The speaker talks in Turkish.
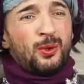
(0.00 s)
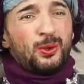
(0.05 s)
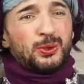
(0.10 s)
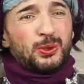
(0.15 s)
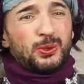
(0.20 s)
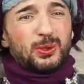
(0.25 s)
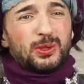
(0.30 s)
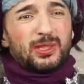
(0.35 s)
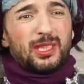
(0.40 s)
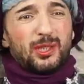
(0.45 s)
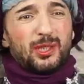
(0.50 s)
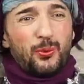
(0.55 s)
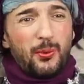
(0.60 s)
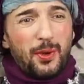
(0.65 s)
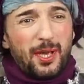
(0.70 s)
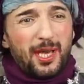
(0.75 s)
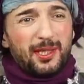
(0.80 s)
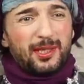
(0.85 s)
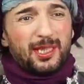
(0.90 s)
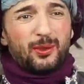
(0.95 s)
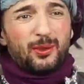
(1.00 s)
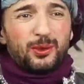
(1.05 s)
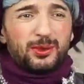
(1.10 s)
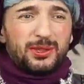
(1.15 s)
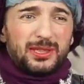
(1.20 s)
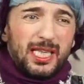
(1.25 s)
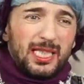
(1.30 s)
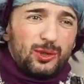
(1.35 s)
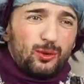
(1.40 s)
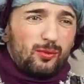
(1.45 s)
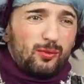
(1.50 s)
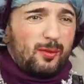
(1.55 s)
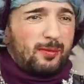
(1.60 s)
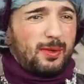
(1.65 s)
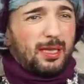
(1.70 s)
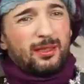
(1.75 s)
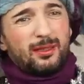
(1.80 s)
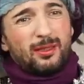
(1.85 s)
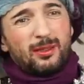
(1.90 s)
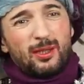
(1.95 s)
O çocuklara üvey anne gösterdi o
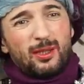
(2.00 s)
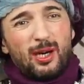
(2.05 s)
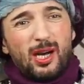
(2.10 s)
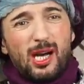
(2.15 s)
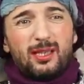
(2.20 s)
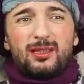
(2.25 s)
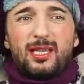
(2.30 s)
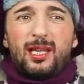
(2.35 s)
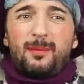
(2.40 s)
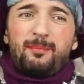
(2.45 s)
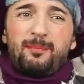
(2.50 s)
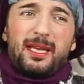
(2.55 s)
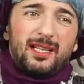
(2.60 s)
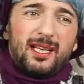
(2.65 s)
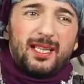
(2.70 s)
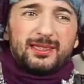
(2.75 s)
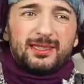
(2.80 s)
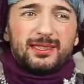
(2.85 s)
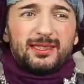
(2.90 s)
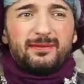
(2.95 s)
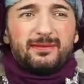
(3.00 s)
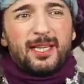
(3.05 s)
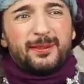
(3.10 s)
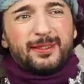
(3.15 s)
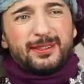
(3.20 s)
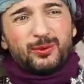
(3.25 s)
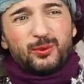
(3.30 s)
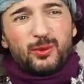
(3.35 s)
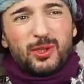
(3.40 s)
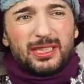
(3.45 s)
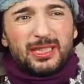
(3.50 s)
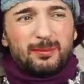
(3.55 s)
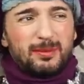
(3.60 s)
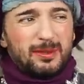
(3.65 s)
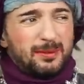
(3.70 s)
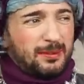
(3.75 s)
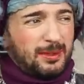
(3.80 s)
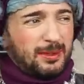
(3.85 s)
baba. Allah belasını versin o adamın.